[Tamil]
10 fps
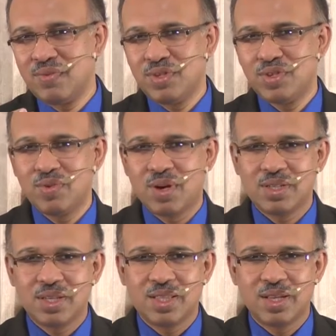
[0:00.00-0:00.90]
இருக்கிற
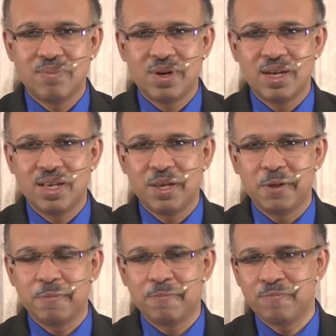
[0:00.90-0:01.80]
விசுவாசத்தின்படி
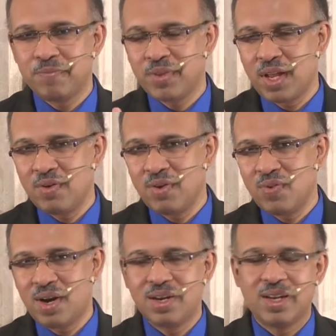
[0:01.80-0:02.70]
அவன்
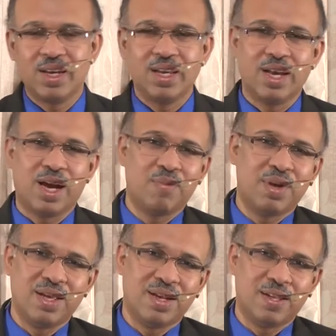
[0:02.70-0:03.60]
வாழ்க்கை
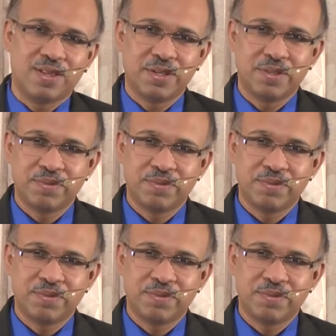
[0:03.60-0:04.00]
அமைகிறது